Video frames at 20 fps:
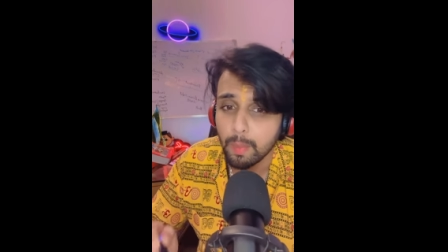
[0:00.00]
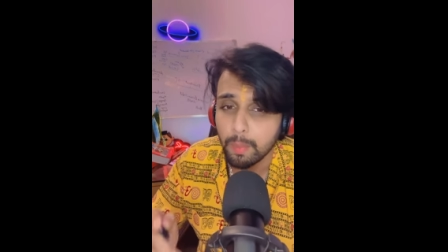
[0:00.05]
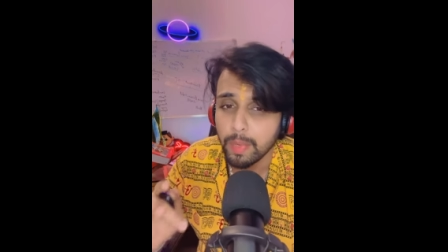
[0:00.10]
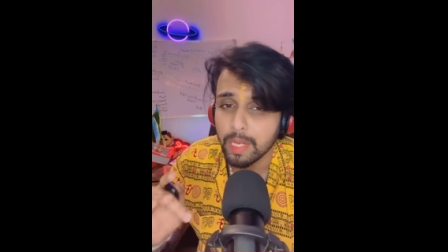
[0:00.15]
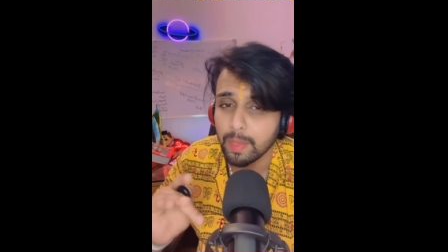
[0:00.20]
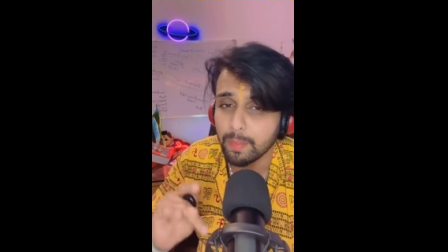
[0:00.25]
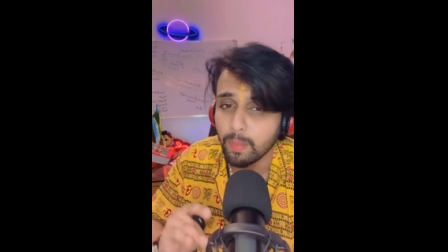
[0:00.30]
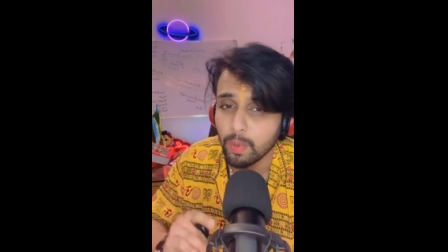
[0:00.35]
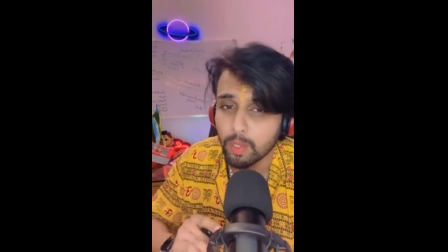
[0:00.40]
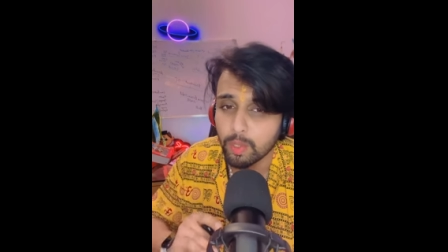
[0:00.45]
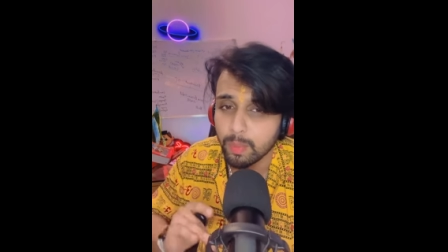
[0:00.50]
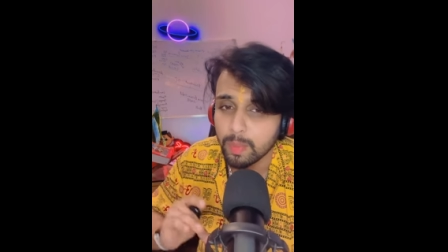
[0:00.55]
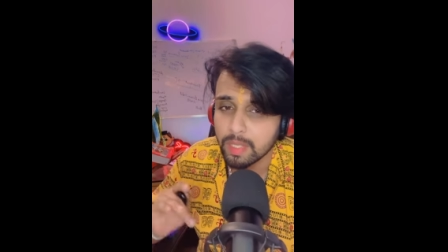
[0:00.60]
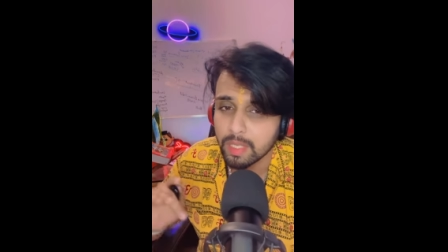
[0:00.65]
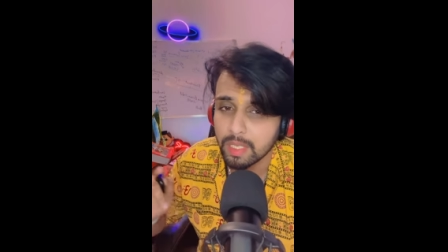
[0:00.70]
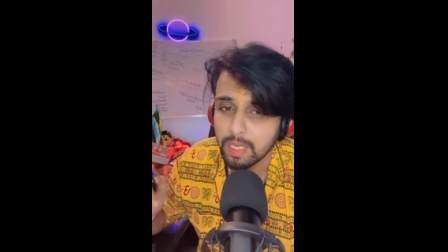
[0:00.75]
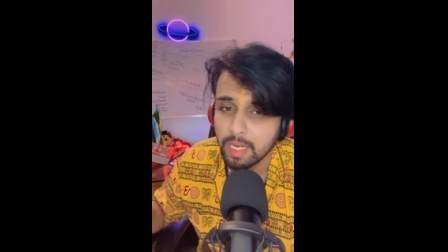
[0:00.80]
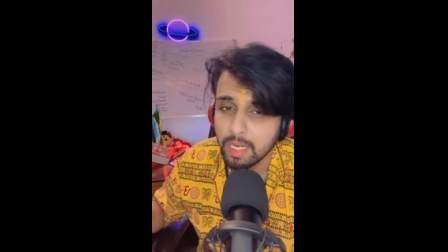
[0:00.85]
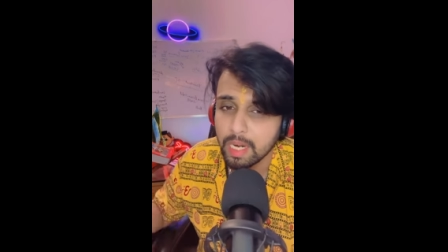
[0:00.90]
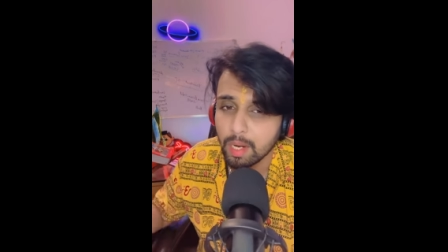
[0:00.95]
मैंने बुक्स में
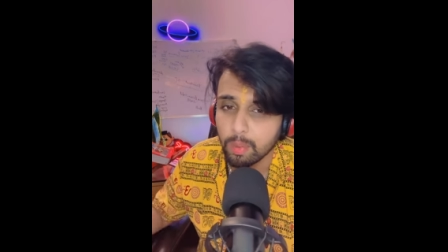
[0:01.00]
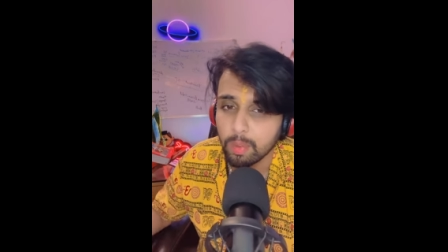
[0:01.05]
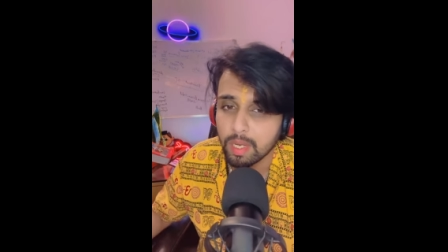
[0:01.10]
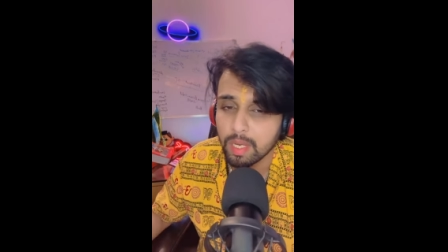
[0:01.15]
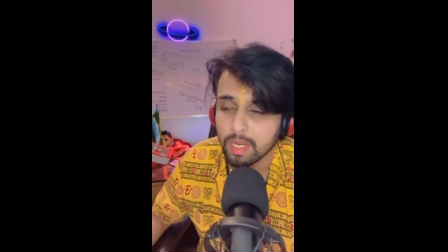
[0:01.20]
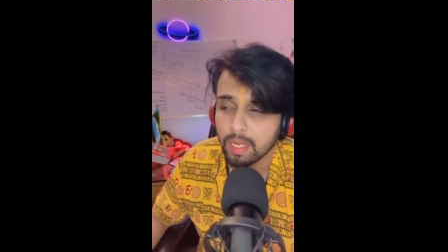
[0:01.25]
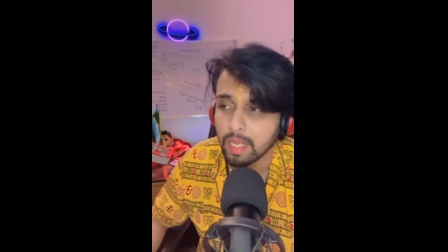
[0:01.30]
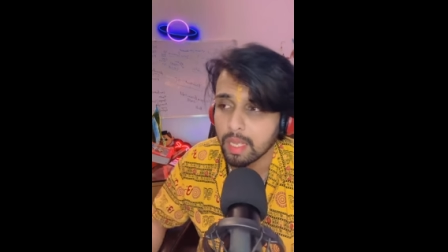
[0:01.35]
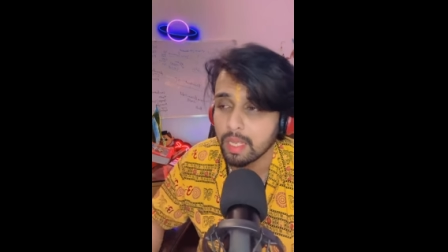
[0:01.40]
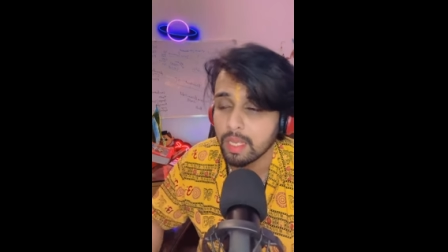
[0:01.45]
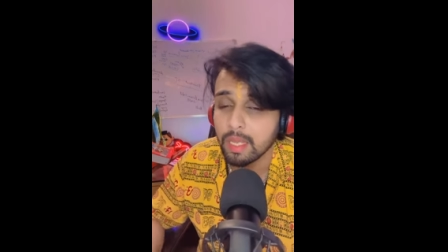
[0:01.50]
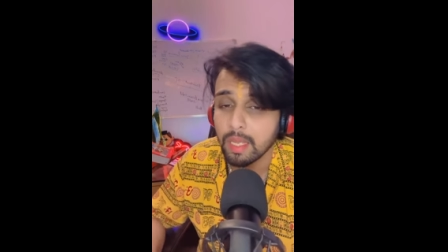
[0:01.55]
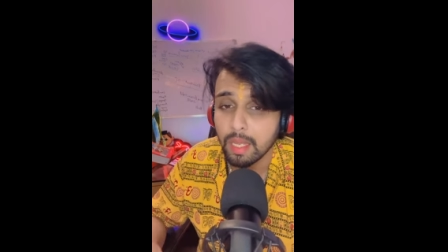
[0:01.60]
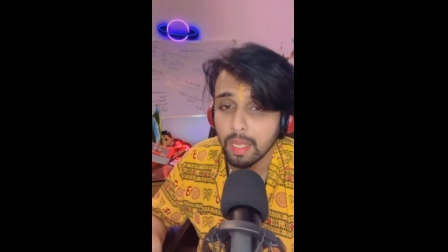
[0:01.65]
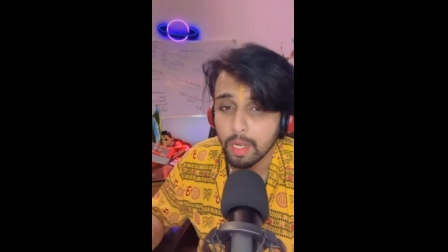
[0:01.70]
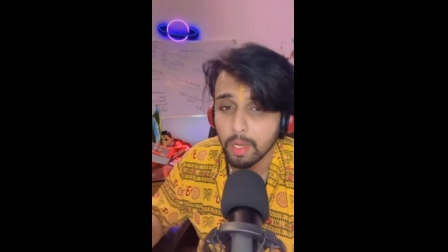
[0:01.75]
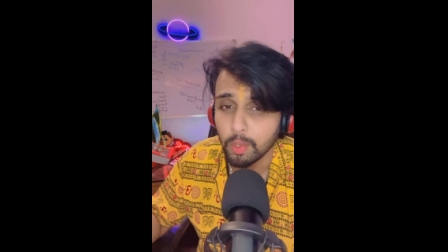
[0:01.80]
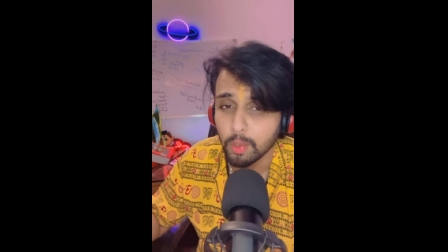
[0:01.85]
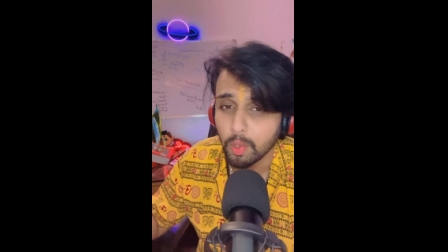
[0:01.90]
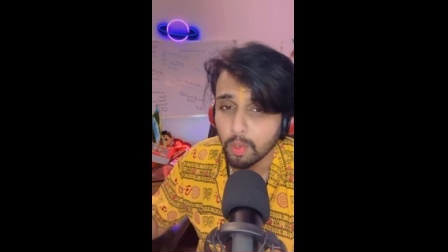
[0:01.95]
से रीड आउट करके ही
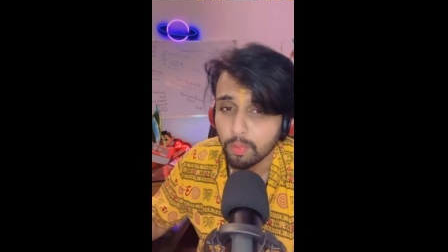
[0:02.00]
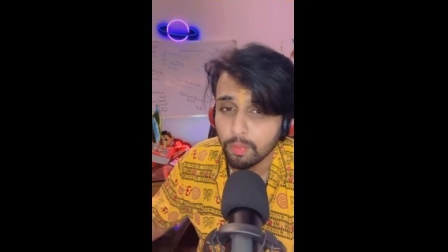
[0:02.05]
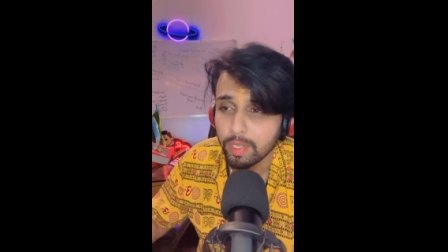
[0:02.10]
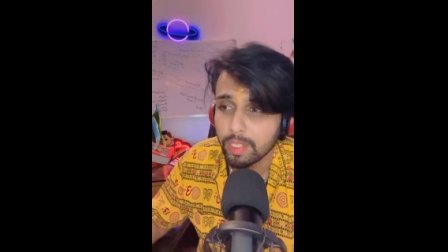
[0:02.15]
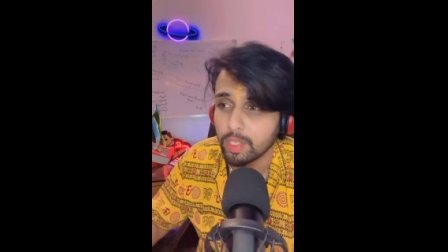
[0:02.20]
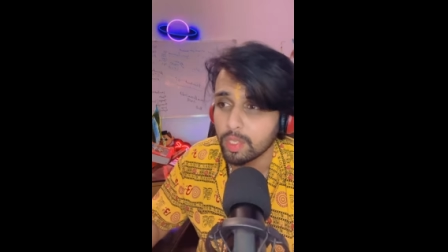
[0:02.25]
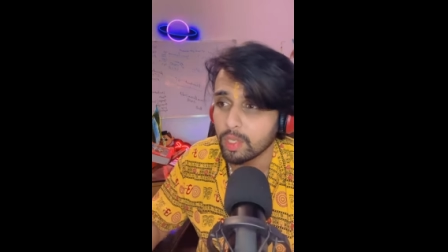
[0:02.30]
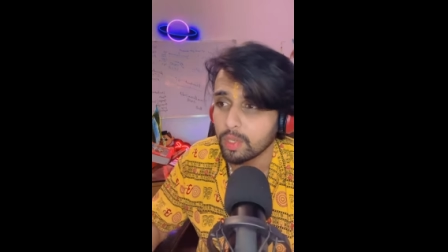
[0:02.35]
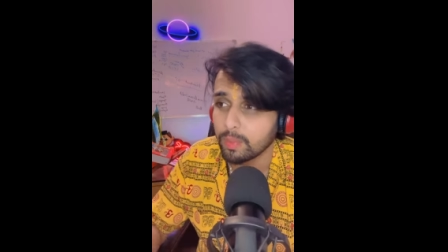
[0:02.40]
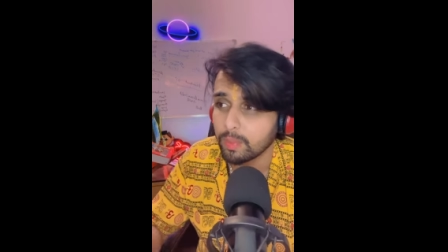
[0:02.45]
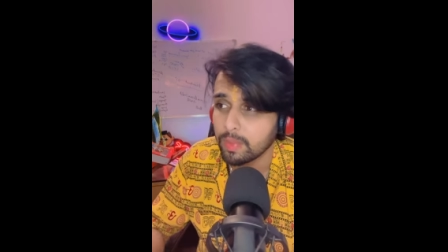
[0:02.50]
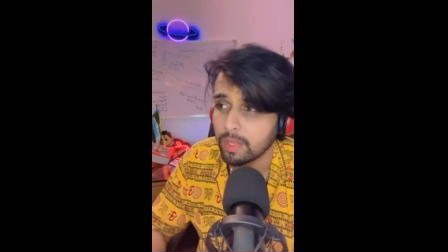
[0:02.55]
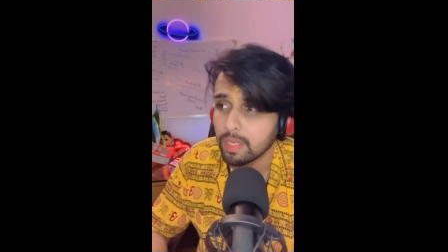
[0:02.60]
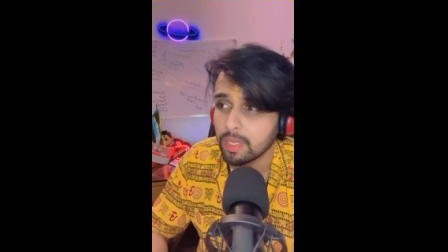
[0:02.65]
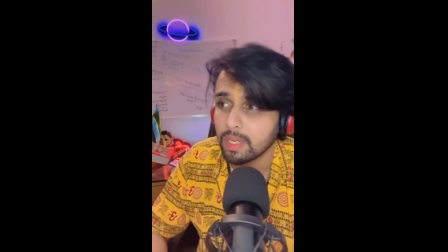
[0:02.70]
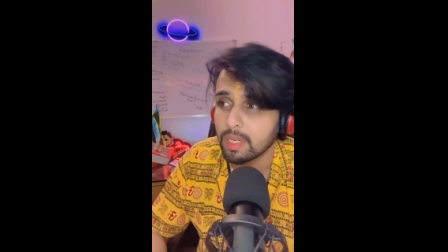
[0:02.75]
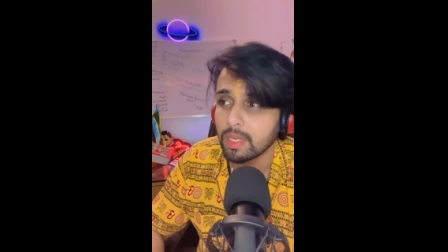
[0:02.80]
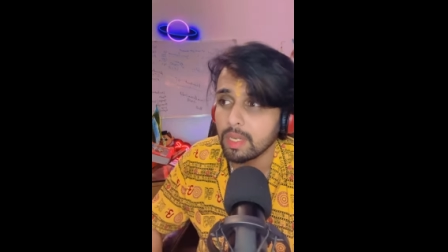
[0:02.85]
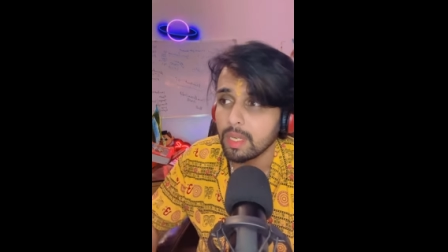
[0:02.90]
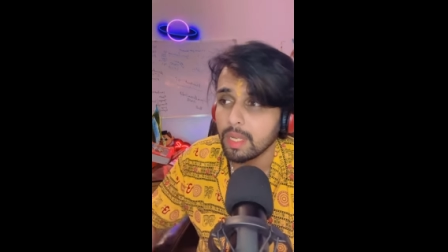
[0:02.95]
नॉन वेज के
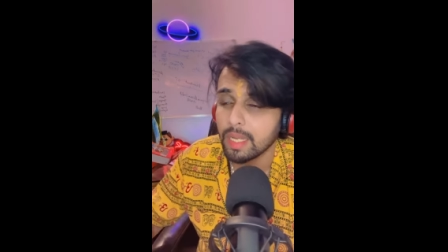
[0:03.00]
ऊपर